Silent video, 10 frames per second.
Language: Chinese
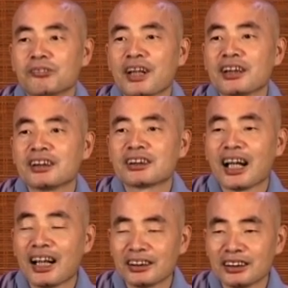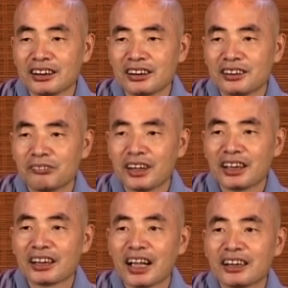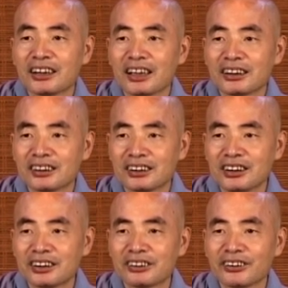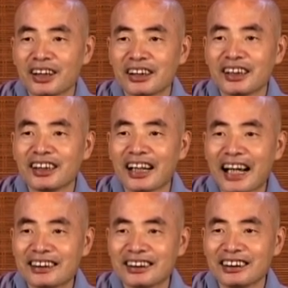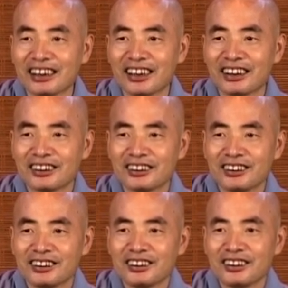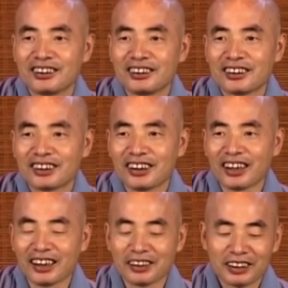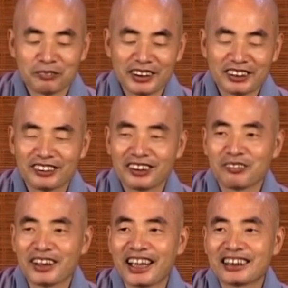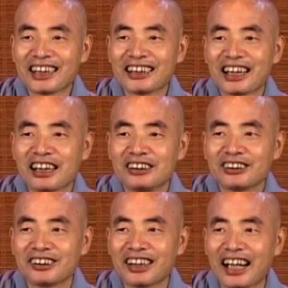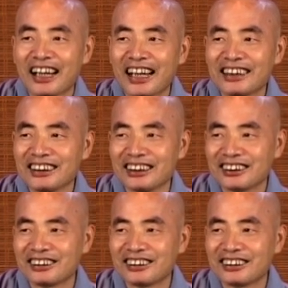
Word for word: 不要去参与，不要参与呢。去说了也很来劲的，哎，别说了，比人家在家人说了还来劲，